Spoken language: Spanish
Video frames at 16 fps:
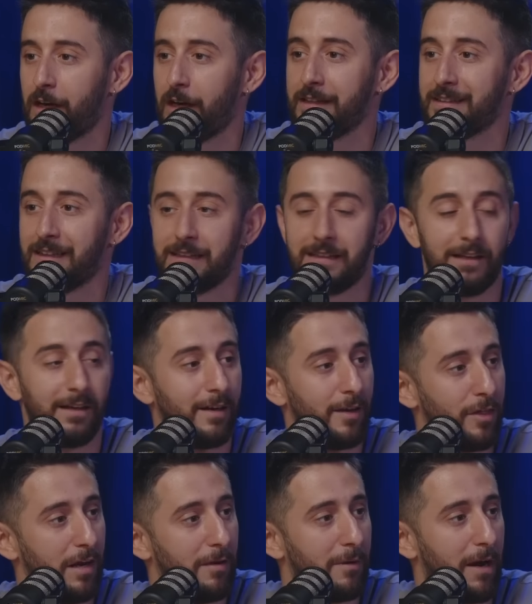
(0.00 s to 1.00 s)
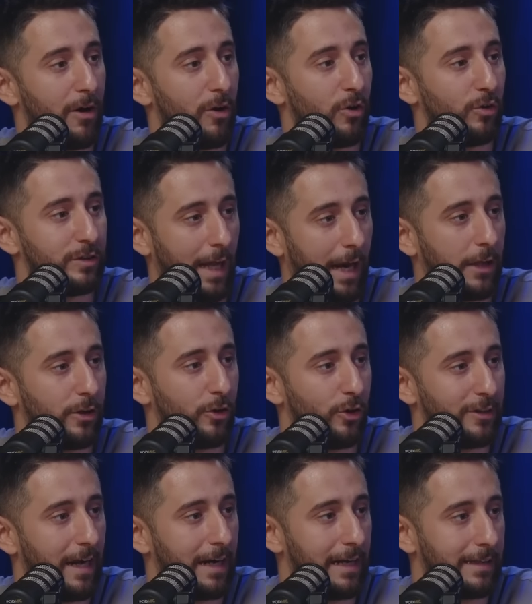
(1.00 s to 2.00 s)
que intenten celebrarlo con
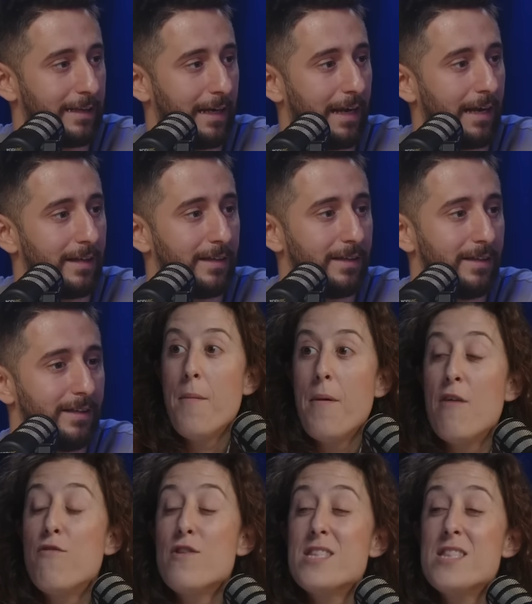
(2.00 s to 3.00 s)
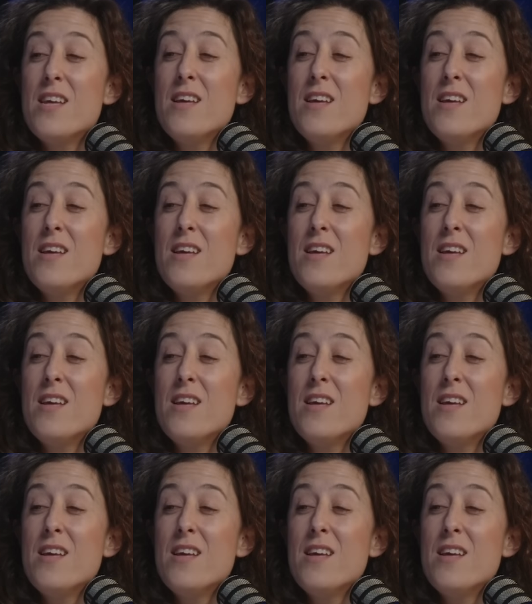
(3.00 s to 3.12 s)
tanatorio y tagliatela. La doble